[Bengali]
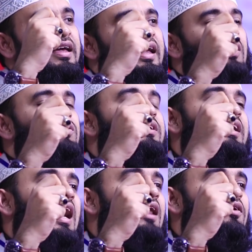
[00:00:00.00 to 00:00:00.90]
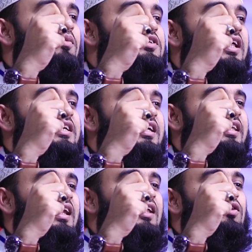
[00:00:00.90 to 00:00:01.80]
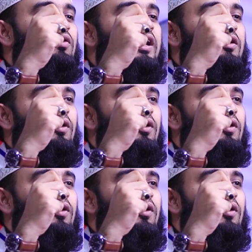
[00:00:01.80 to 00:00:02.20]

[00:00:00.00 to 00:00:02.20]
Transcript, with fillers: কেন তিনি আলোর মশালের সাথে আল্লাহ তুলনা